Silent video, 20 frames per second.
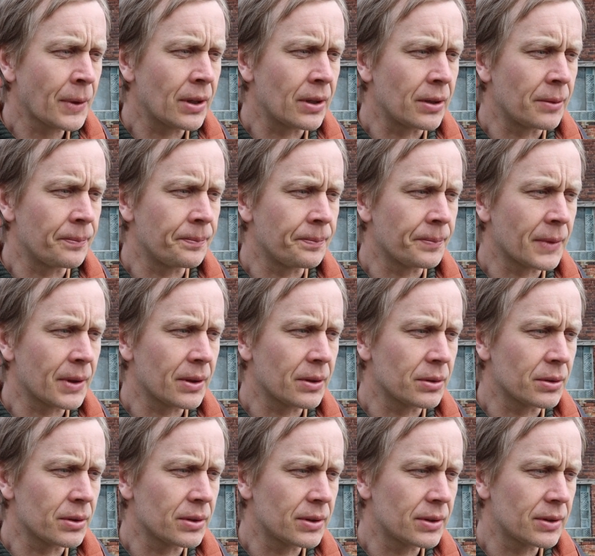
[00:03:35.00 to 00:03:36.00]
Ähm,
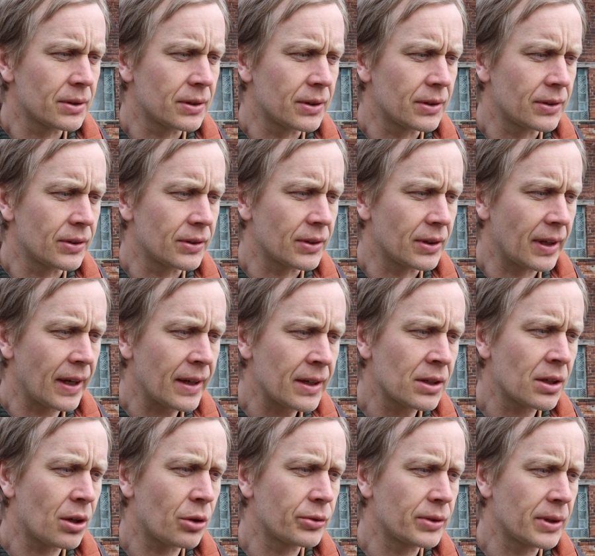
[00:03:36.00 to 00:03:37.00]
und dieses
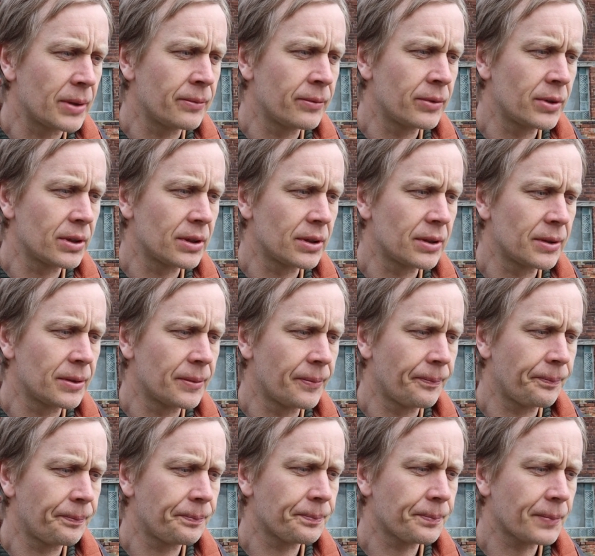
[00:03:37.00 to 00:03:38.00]
Gelände, auf dem wir
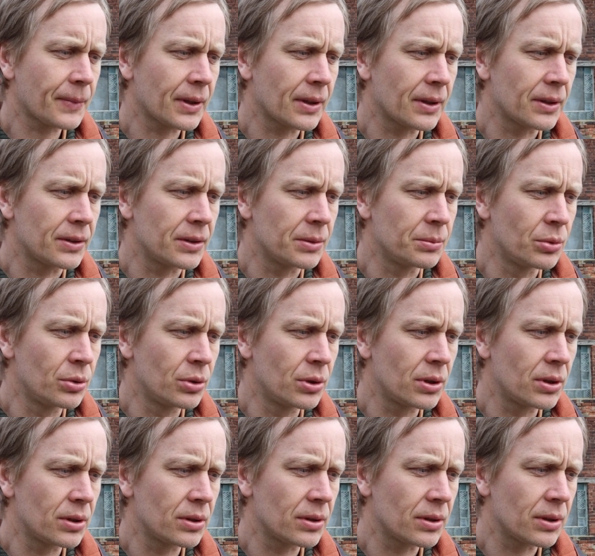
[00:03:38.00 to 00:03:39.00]
äh, die
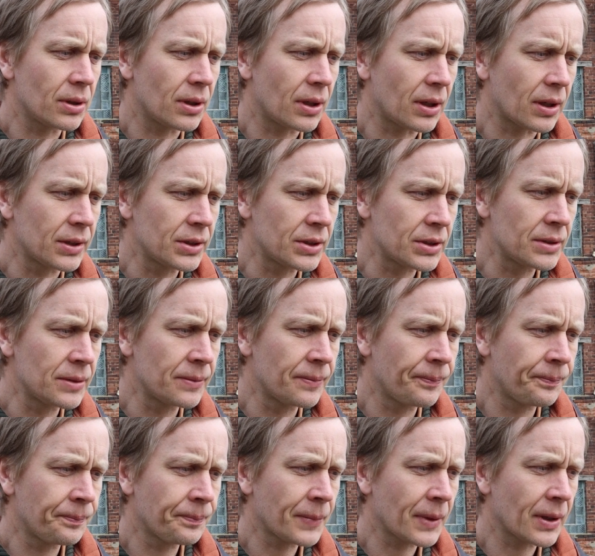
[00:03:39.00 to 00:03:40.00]
Mühle
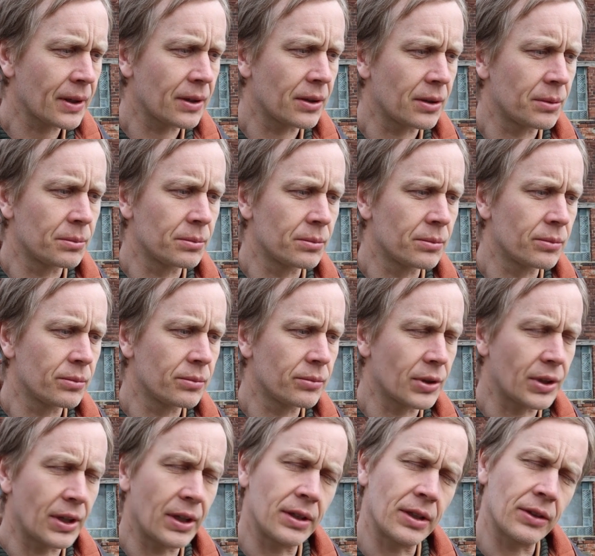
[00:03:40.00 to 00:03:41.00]
errichten, ähm,
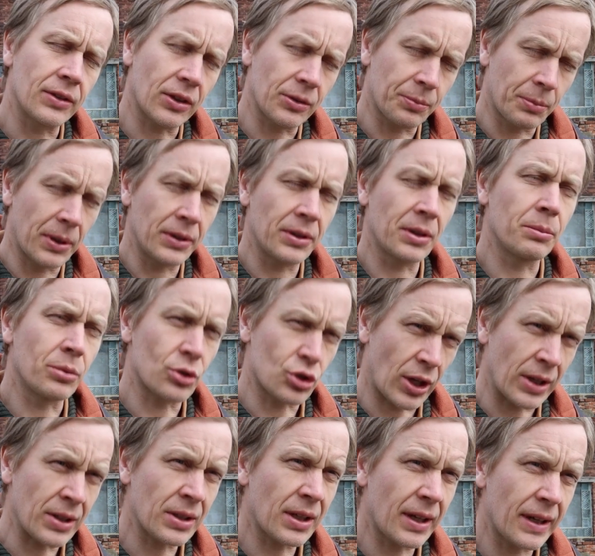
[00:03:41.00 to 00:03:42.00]
wir gehen jetzt erstmal in den
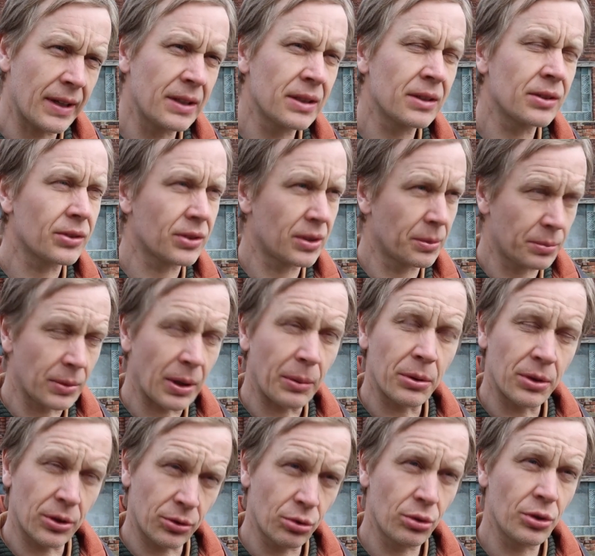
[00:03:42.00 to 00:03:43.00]
Bestand rein. Es gibt
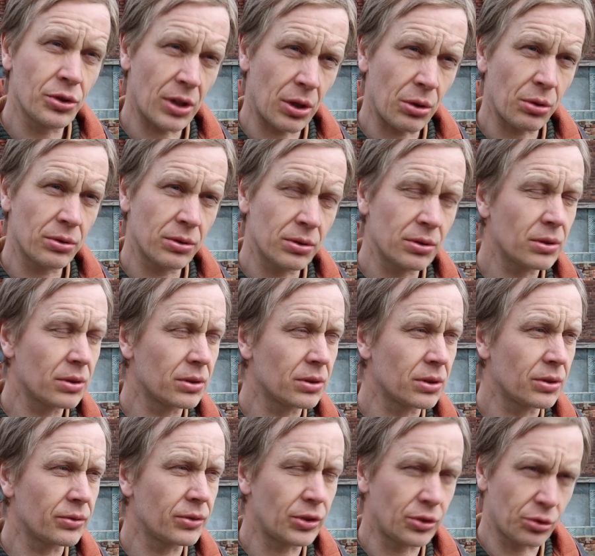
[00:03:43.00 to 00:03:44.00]
aber natürlich auch
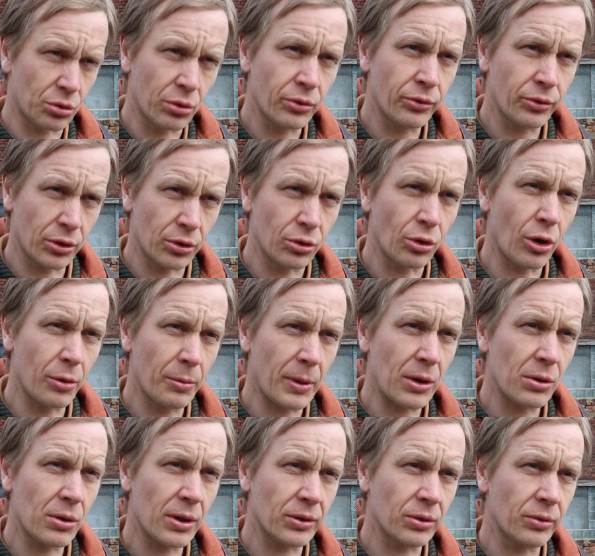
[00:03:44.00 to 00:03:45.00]
eine Vision für den
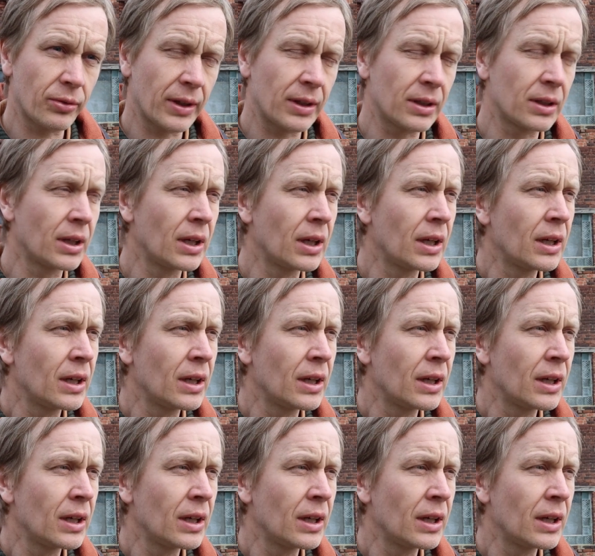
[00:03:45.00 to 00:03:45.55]
Neubau. Also wenn